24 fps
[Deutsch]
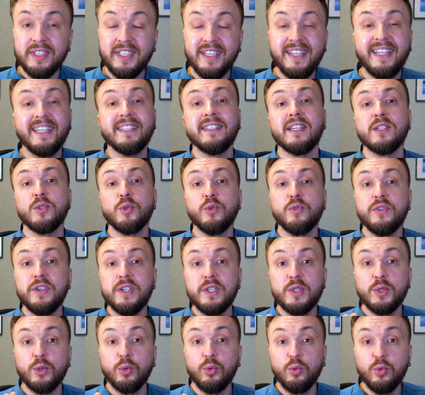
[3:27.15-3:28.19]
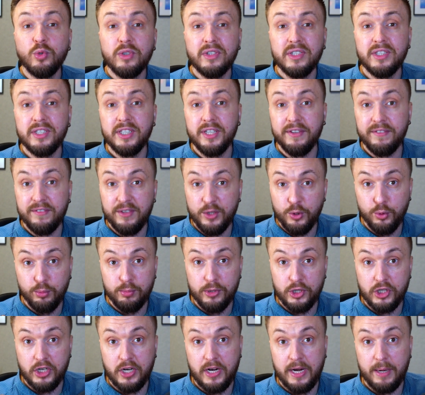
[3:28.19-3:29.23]
den Link dazu findest du unten in der
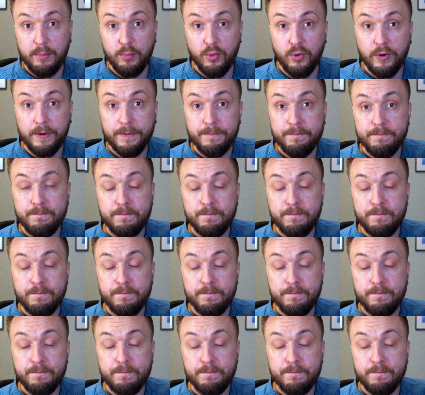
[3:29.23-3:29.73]
Videobeschreibung.